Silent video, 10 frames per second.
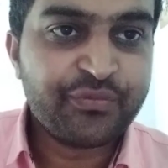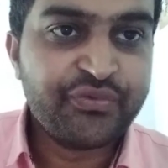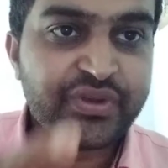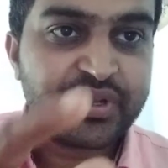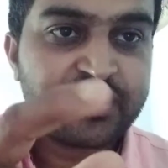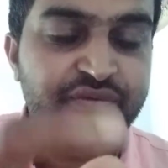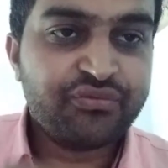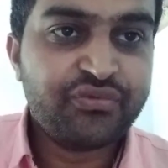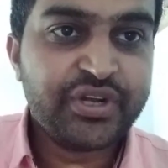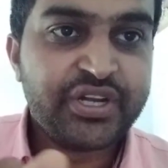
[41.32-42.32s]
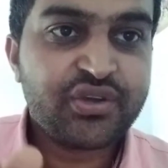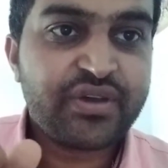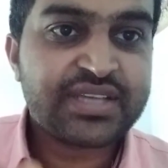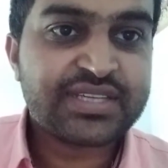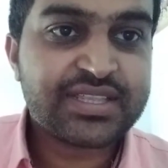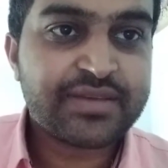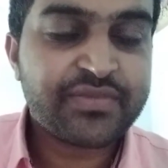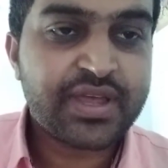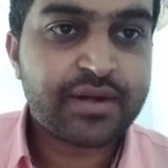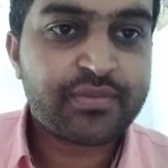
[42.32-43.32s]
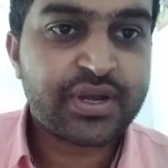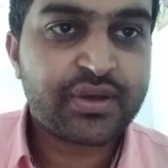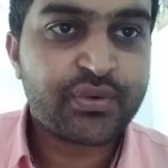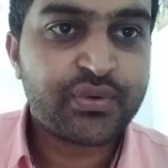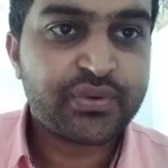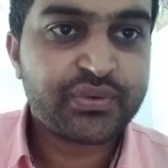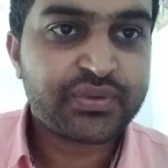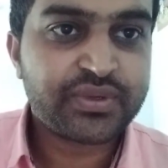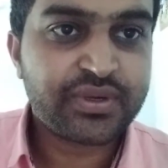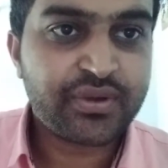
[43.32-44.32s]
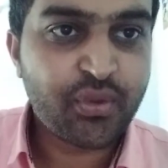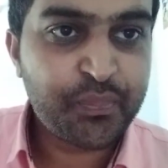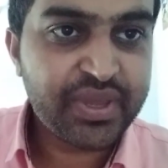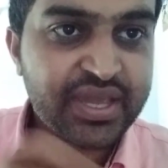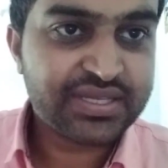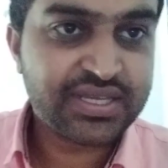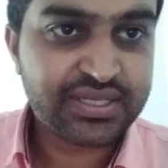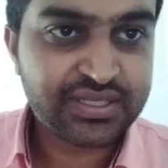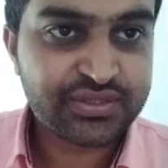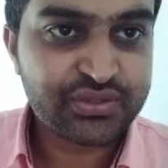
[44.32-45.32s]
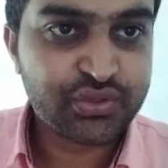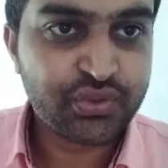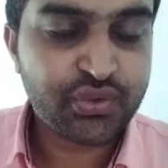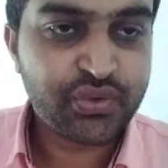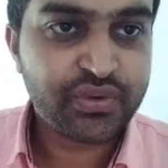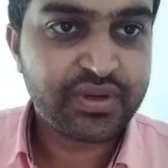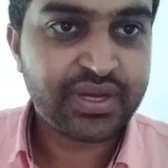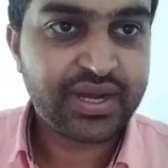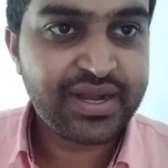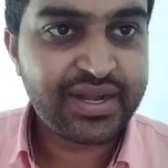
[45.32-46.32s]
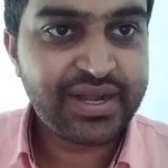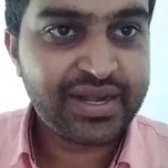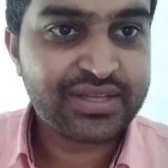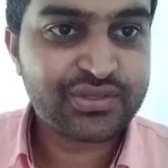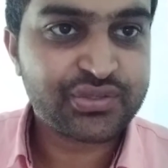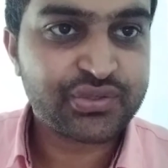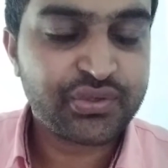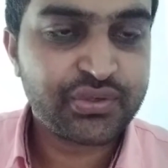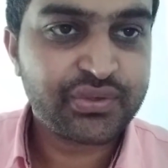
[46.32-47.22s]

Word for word: वीडियो ऐसा दमदार बनाओ टॉपिक ऐसा चुनो कंटेंट ऐसा चुनो